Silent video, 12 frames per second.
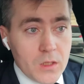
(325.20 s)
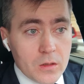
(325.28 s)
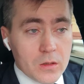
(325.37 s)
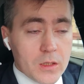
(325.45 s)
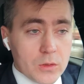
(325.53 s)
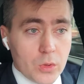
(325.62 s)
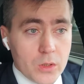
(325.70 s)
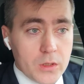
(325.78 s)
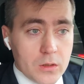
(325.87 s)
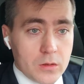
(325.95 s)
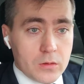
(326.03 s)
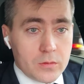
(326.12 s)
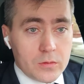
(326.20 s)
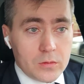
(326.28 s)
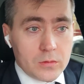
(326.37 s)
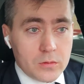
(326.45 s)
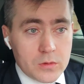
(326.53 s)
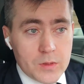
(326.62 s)
э, которые
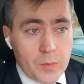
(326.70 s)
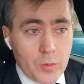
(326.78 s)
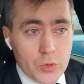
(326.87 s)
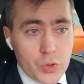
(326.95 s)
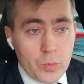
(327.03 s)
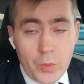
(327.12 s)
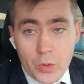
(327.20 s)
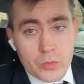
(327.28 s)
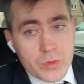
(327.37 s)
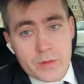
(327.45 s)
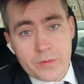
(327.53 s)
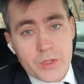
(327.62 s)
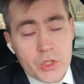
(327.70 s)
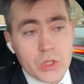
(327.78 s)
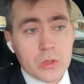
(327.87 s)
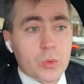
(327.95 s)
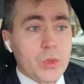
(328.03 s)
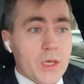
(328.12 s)
э, с помощью бонусов
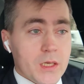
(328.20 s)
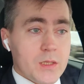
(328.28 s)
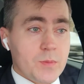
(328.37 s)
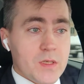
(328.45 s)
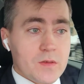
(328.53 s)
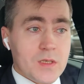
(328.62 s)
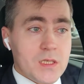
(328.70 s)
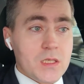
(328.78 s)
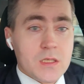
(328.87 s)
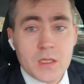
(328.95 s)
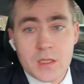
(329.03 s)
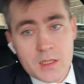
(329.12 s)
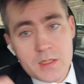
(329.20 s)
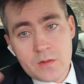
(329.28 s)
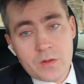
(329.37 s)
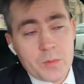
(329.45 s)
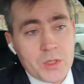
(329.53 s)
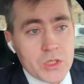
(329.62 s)
решили уехать с Москва-Сити на
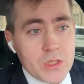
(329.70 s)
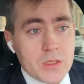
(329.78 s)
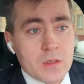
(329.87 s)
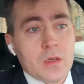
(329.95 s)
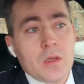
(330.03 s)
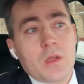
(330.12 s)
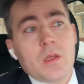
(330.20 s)
красивой машине,